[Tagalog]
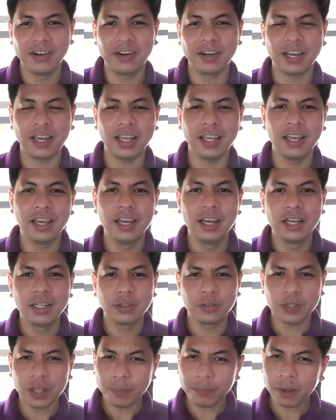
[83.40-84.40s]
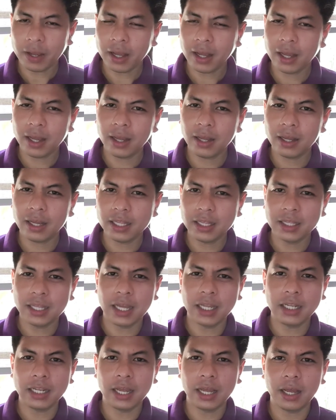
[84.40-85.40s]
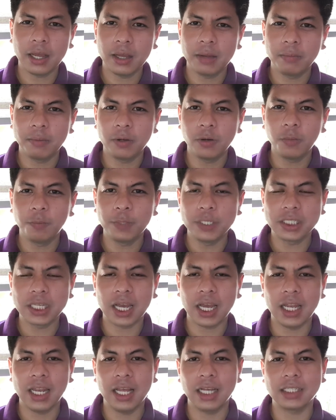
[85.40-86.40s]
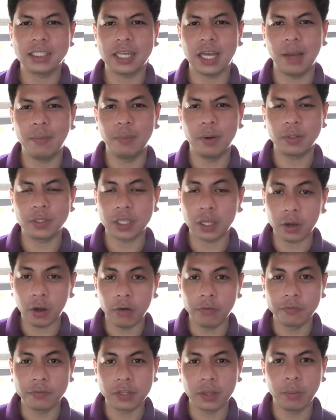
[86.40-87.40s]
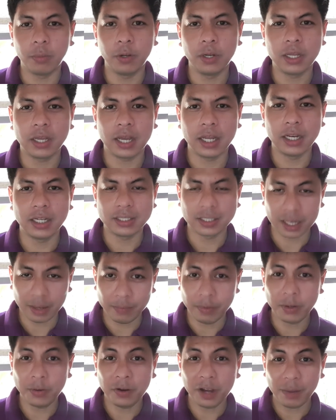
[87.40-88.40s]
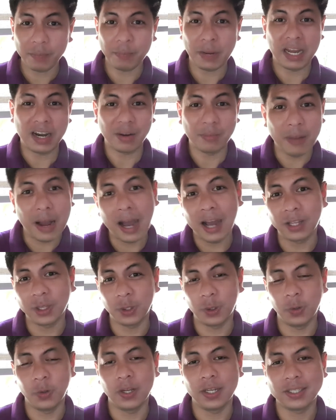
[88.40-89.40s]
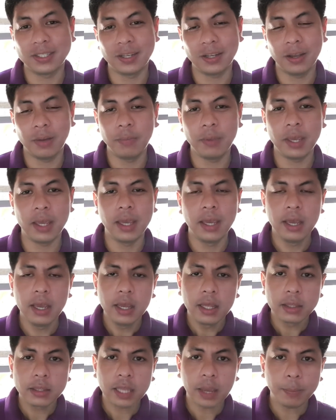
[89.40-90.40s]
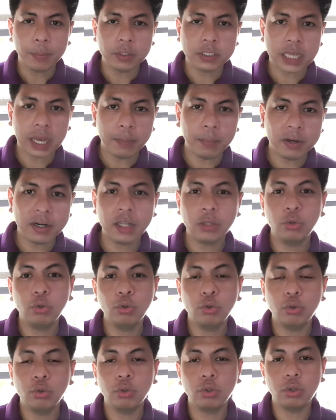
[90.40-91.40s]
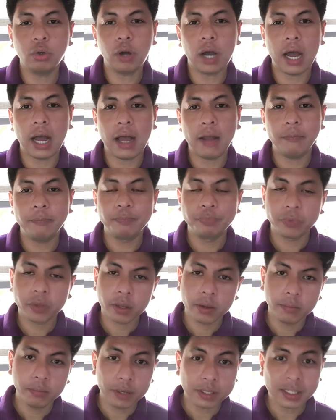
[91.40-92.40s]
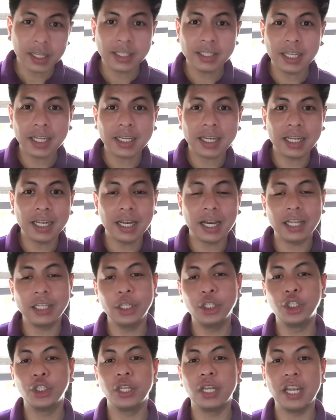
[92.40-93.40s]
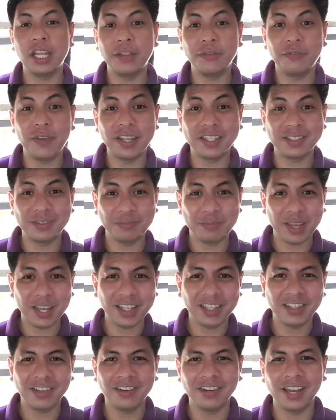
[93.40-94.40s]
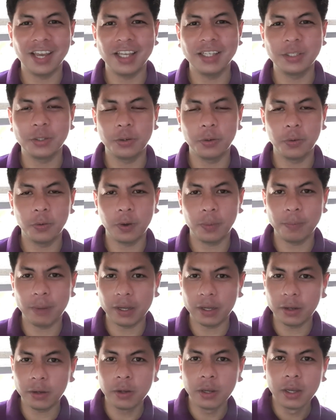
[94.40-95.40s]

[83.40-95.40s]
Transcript: Okay? So napakaganda na mag-umpisa ka lang sa amount na comfortable ka na sabi ko nga para makatulog ka sa gabi. Tapos habang natututo ka, magdagdag ka ng additional investment. Okay? So kapag